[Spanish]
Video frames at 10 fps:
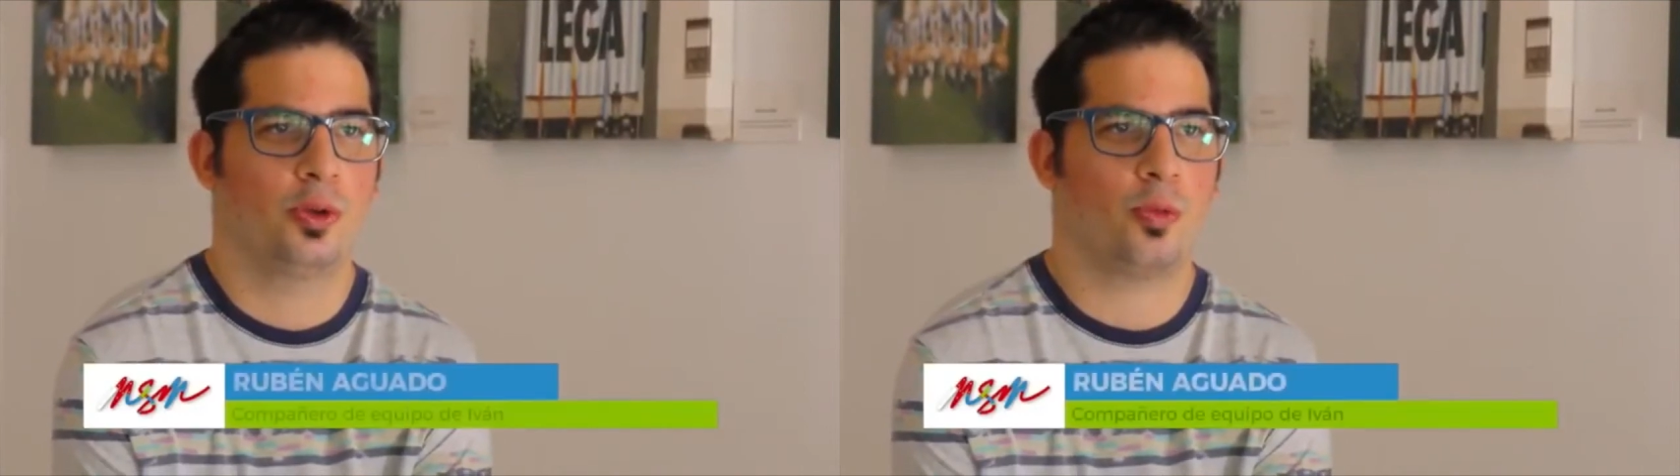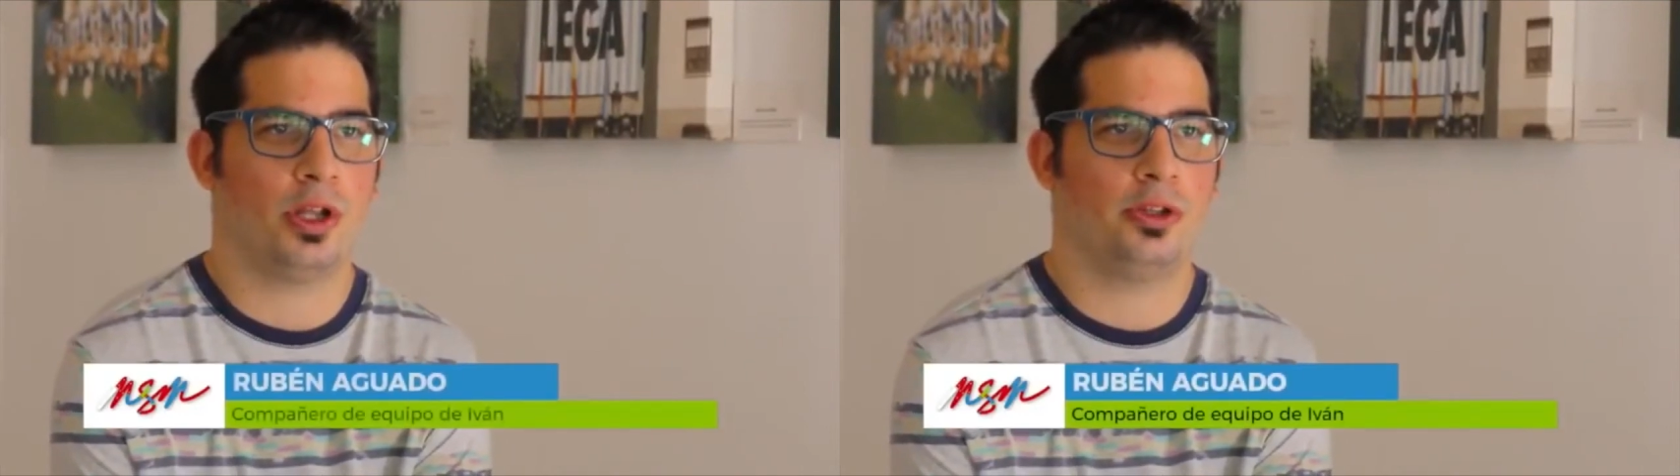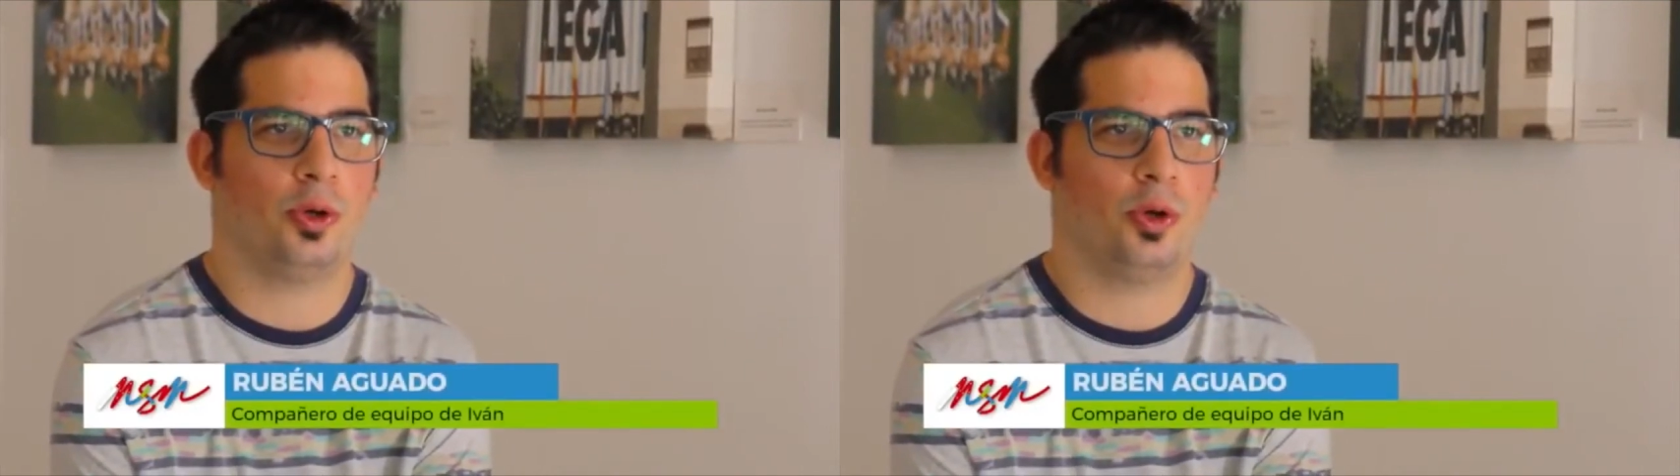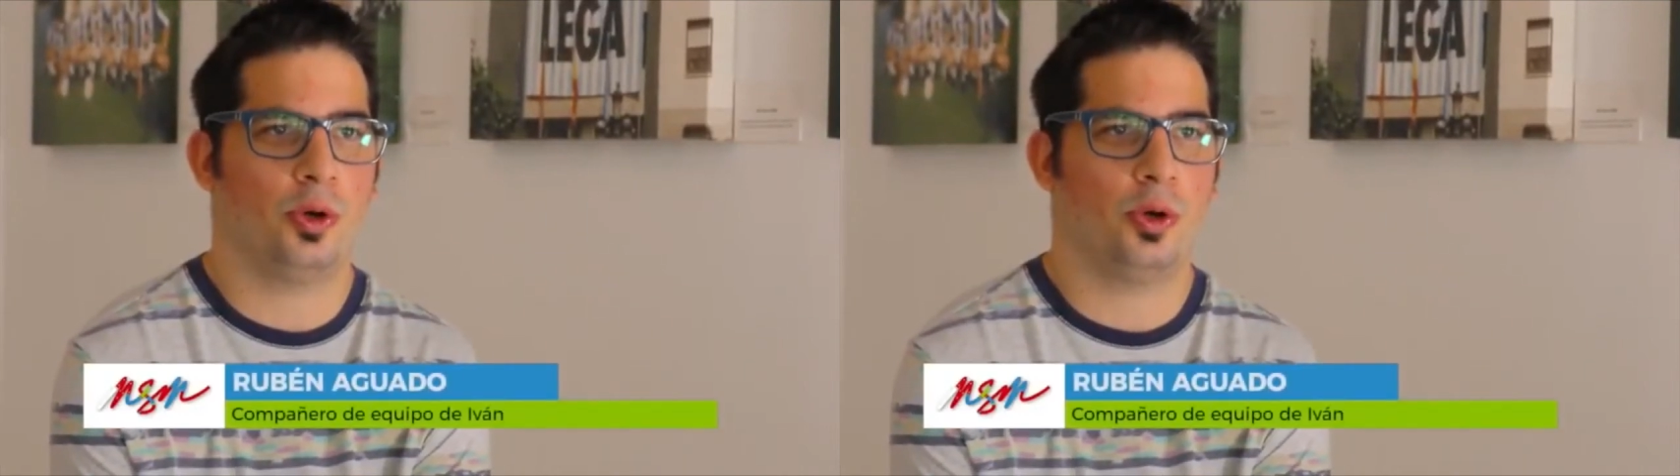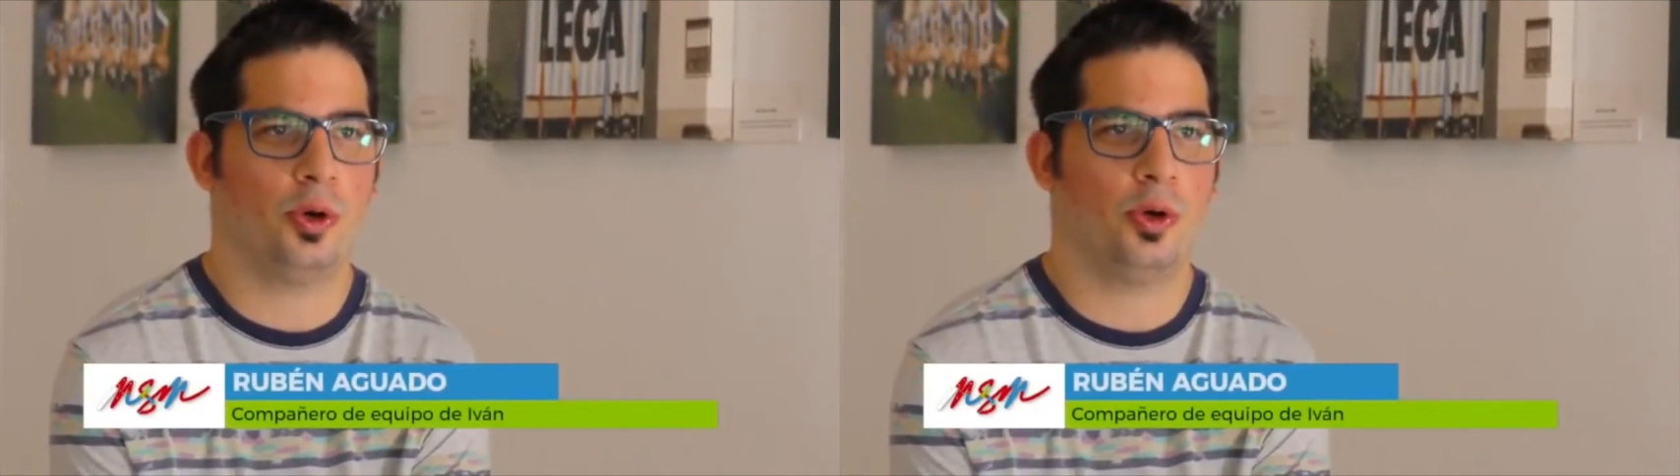
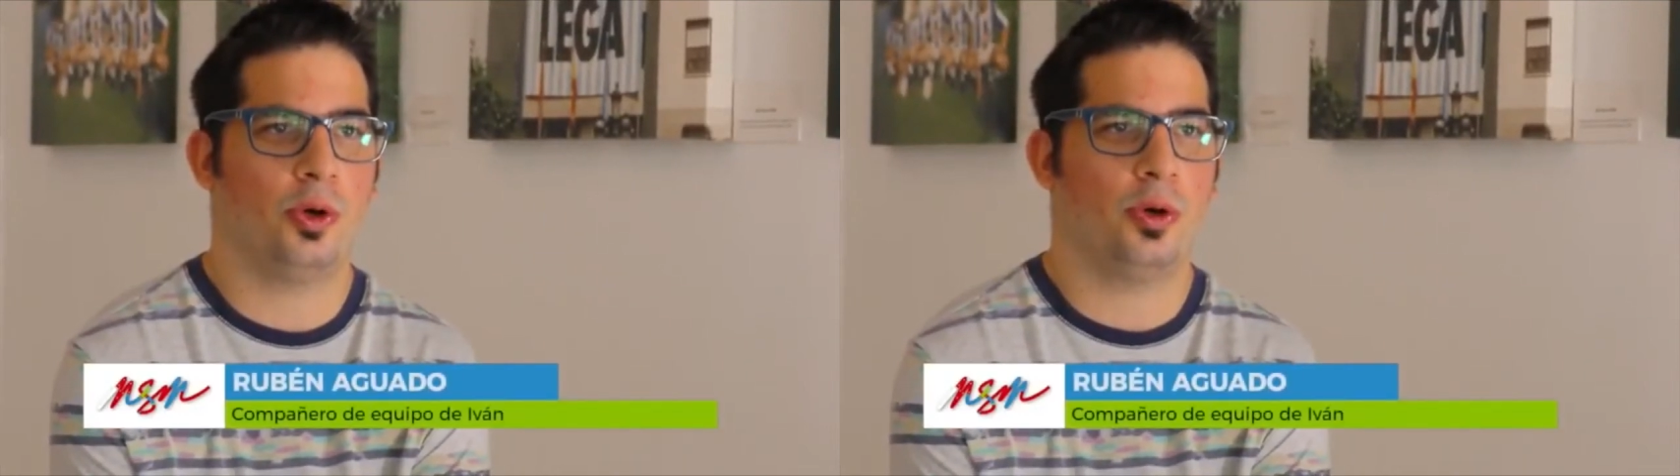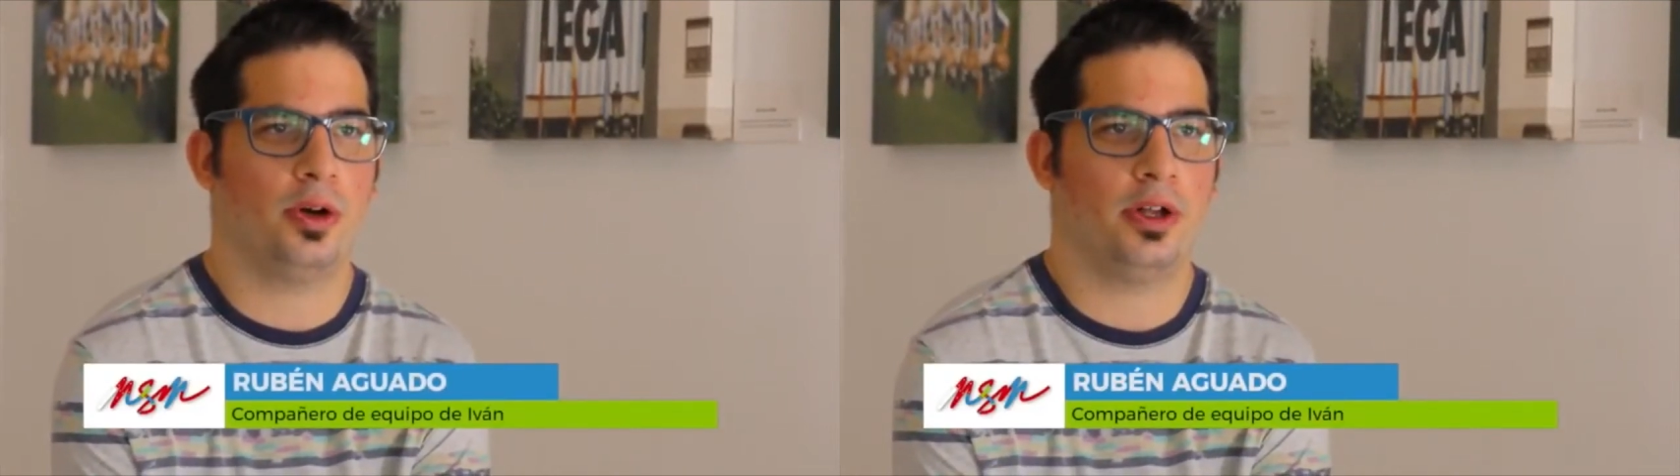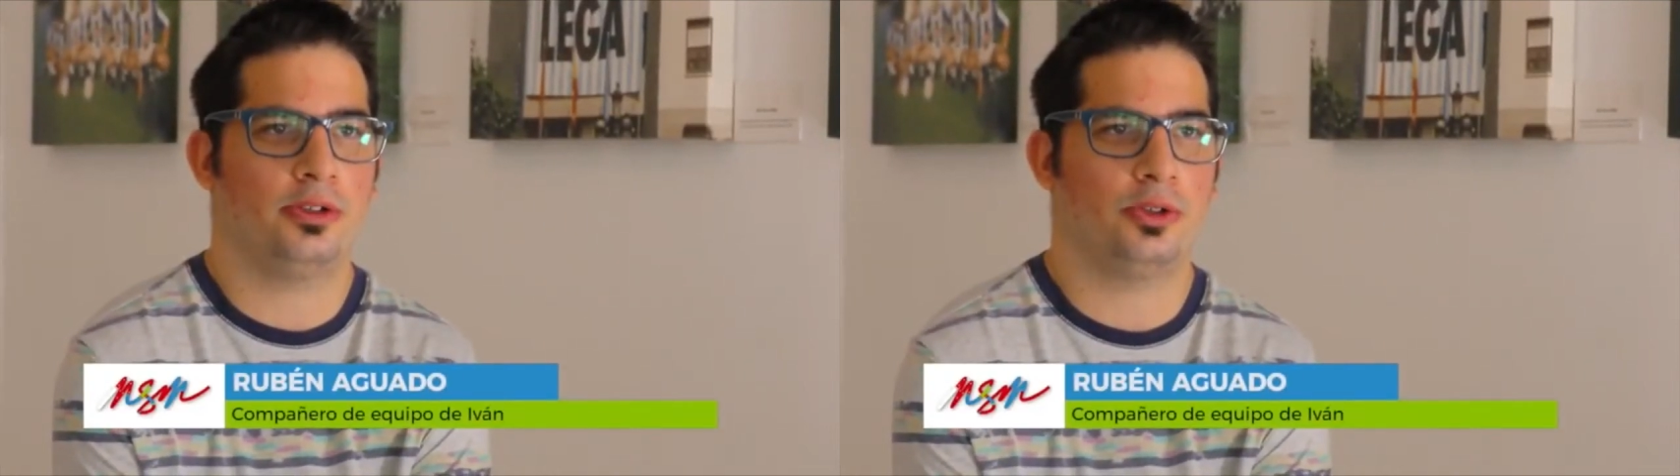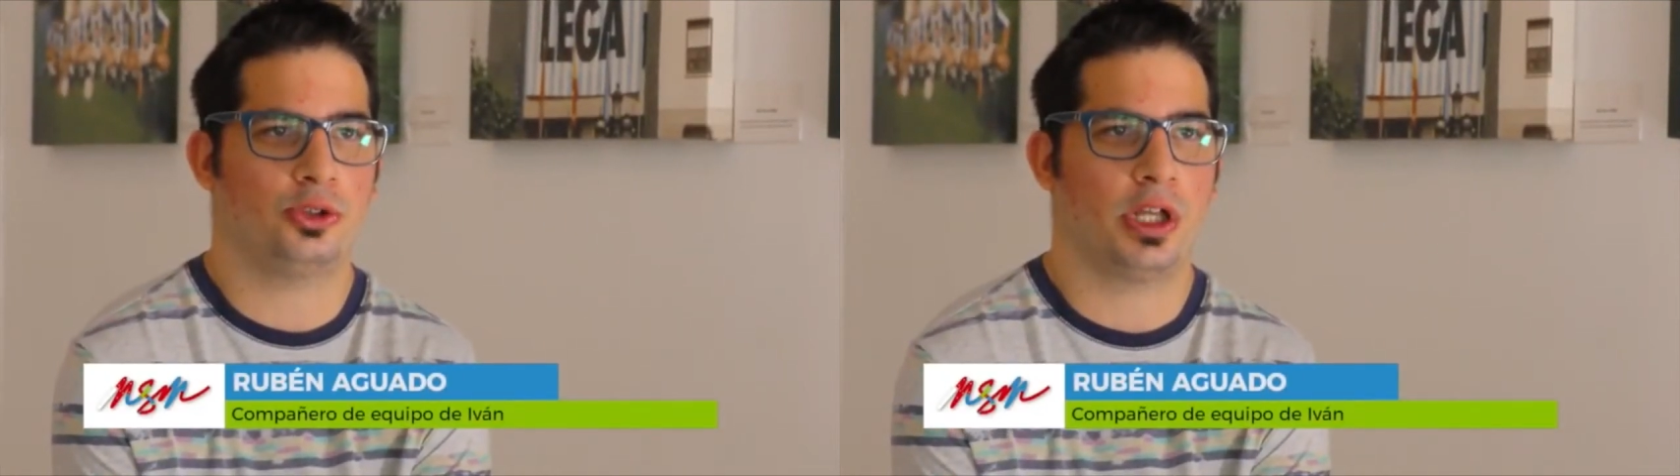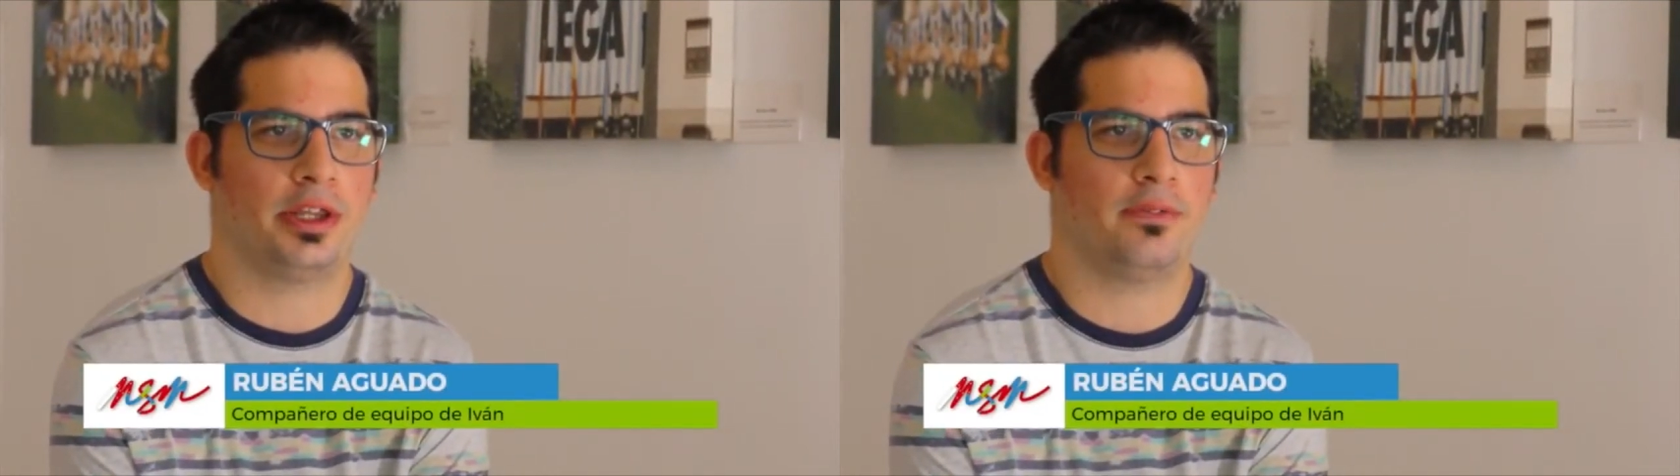cuando
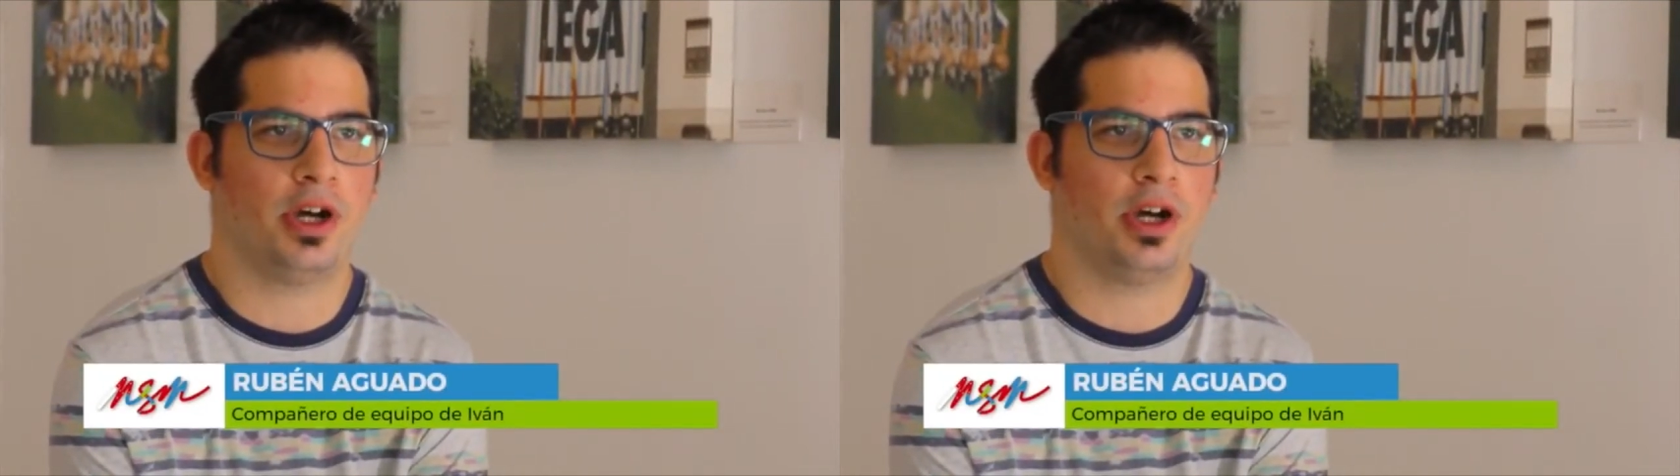nos hace